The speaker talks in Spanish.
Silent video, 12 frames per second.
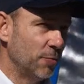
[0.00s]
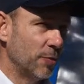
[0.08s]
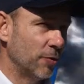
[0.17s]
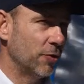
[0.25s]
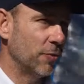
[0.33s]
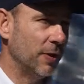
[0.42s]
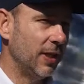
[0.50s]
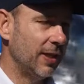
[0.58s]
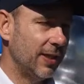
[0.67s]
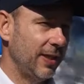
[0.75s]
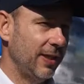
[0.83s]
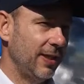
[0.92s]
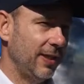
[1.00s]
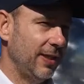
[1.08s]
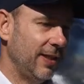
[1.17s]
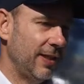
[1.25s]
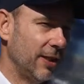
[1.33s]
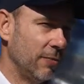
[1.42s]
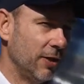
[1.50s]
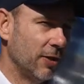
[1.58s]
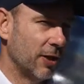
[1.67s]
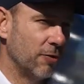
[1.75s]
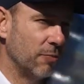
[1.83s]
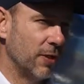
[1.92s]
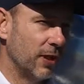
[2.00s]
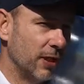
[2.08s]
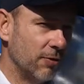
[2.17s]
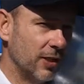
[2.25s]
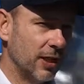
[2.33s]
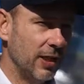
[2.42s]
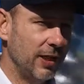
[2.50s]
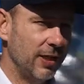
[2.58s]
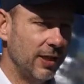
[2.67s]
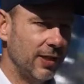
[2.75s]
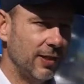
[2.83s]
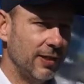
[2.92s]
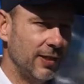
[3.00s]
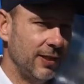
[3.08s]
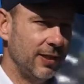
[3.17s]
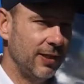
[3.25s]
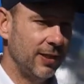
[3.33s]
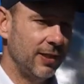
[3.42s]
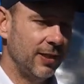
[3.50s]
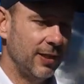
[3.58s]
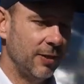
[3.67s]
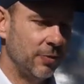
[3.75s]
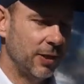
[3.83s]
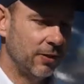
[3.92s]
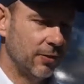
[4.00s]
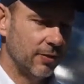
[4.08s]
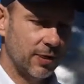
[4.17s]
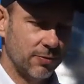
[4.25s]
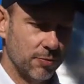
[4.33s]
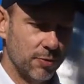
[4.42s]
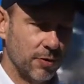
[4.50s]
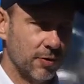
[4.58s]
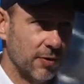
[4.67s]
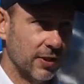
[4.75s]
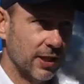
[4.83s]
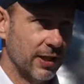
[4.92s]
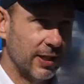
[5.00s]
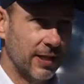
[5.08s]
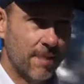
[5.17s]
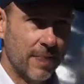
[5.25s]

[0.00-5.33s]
un producto más que, bueno, que completa nuestra línea y, bueno, es un producto que